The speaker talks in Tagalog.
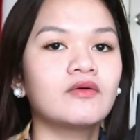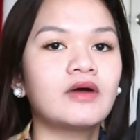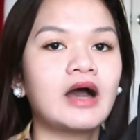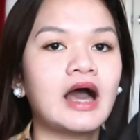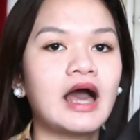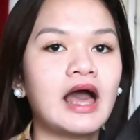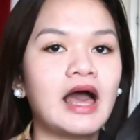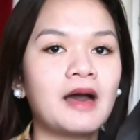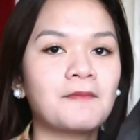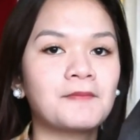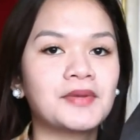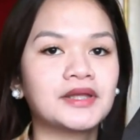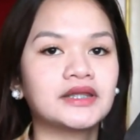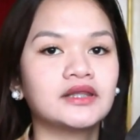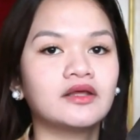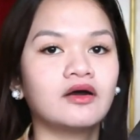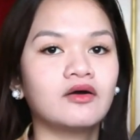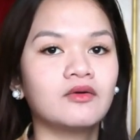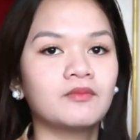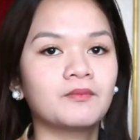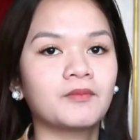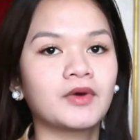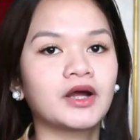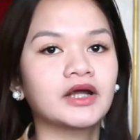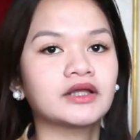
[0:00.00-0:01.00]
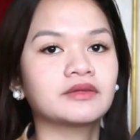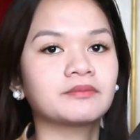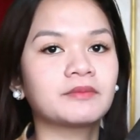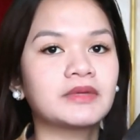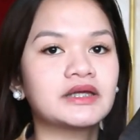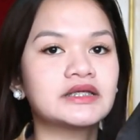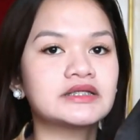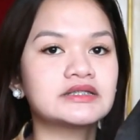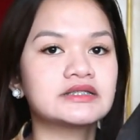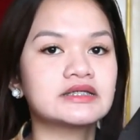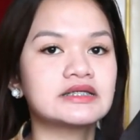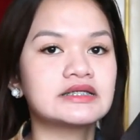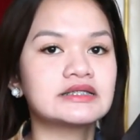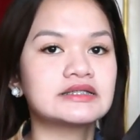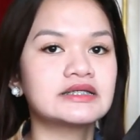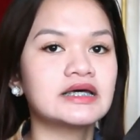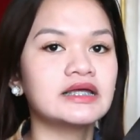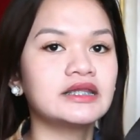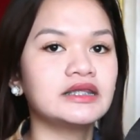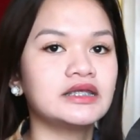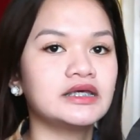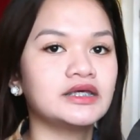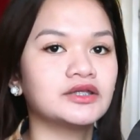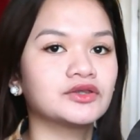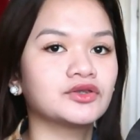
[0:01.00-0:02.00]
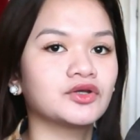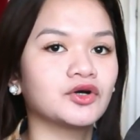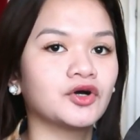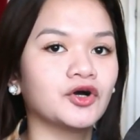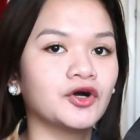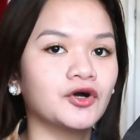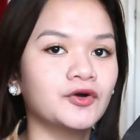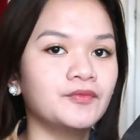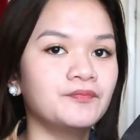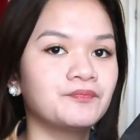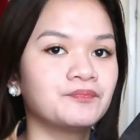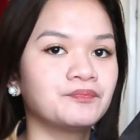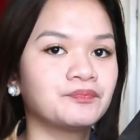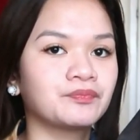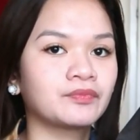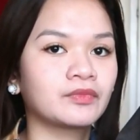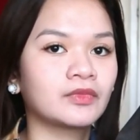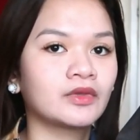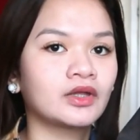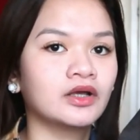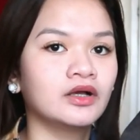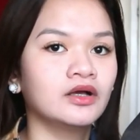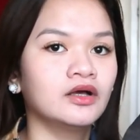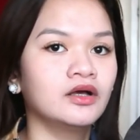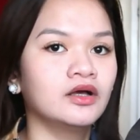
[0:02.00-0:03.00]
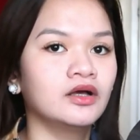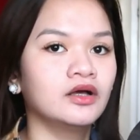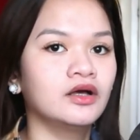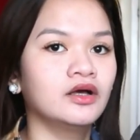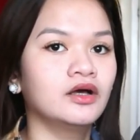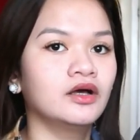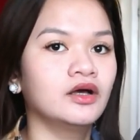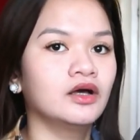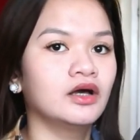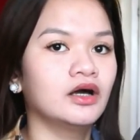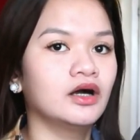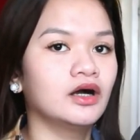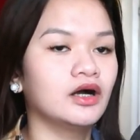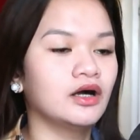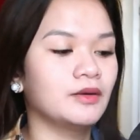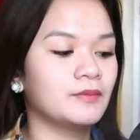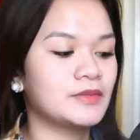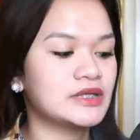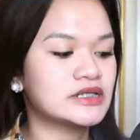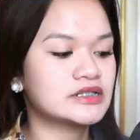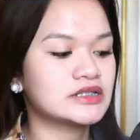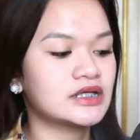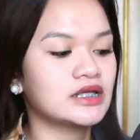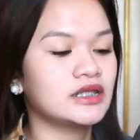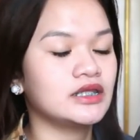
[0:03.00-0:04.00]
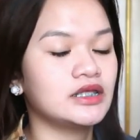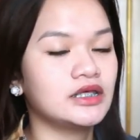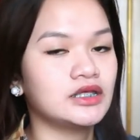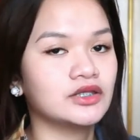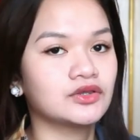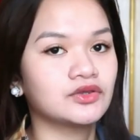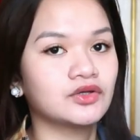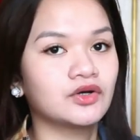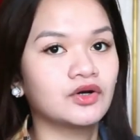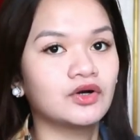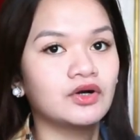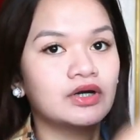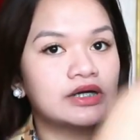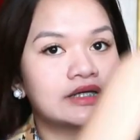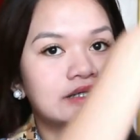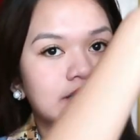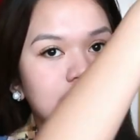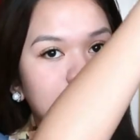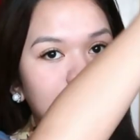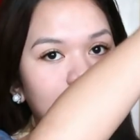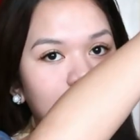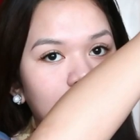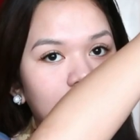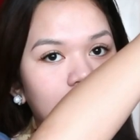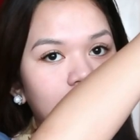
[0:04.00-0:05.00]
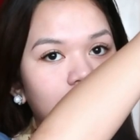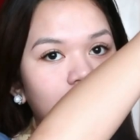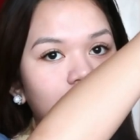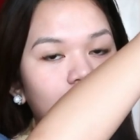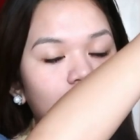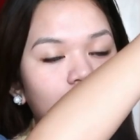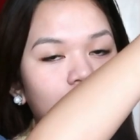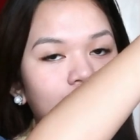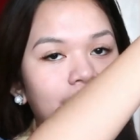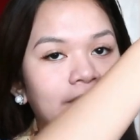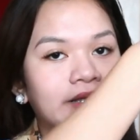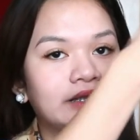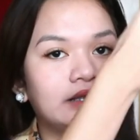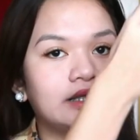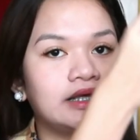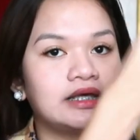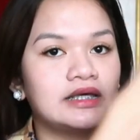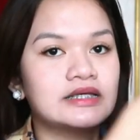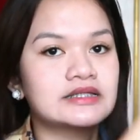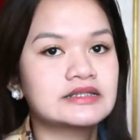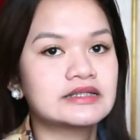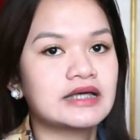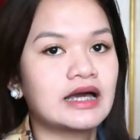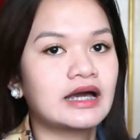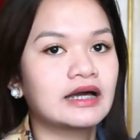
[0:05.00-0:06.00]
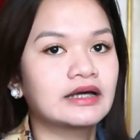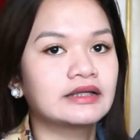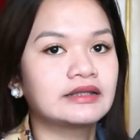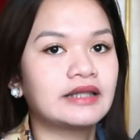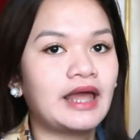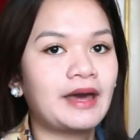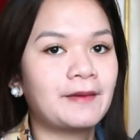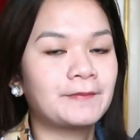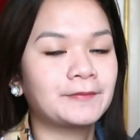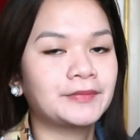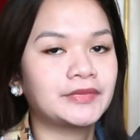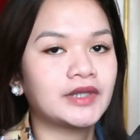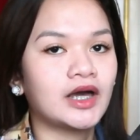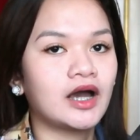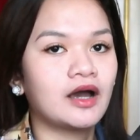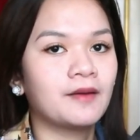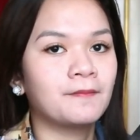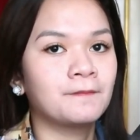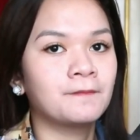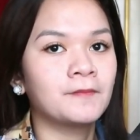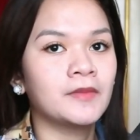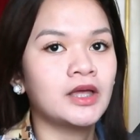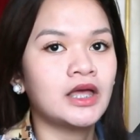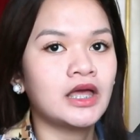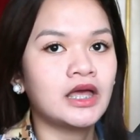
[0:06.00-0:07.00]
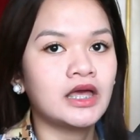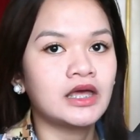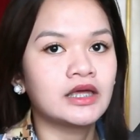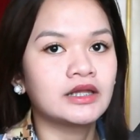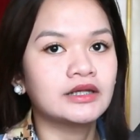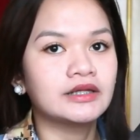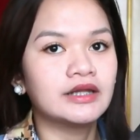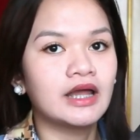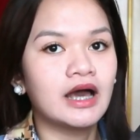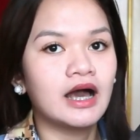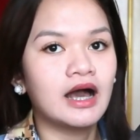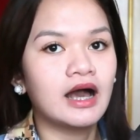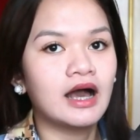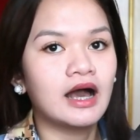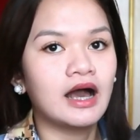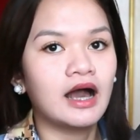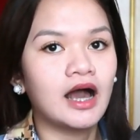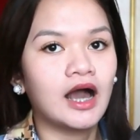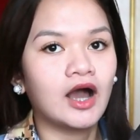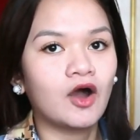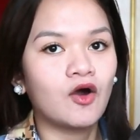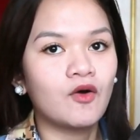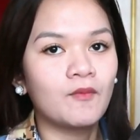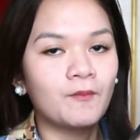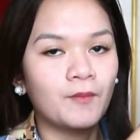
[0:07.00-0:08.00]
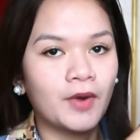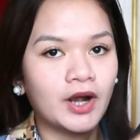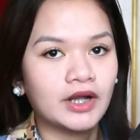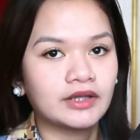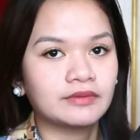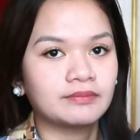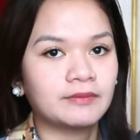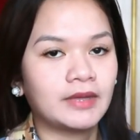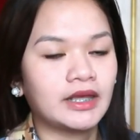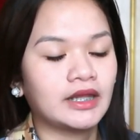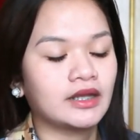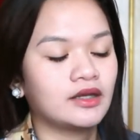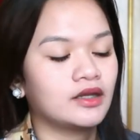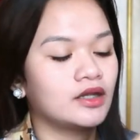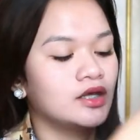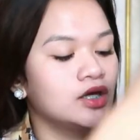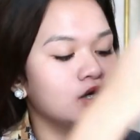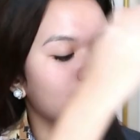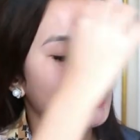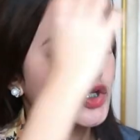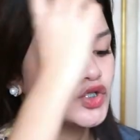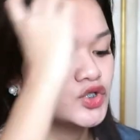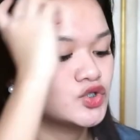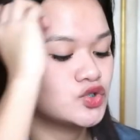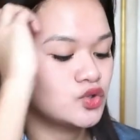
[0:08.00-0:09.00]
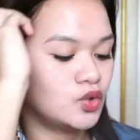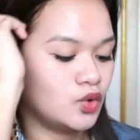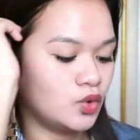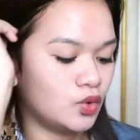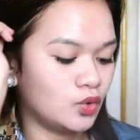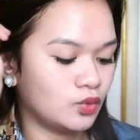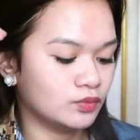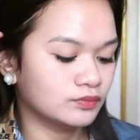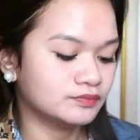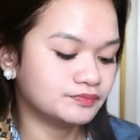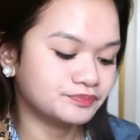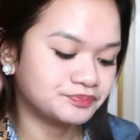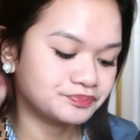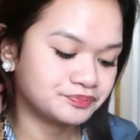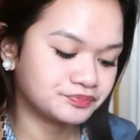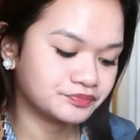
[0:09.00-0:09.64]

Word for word: uh, apat na compartments. Isa dito, um, isa dito, isa dito, pati isang laptop, na compartment. So,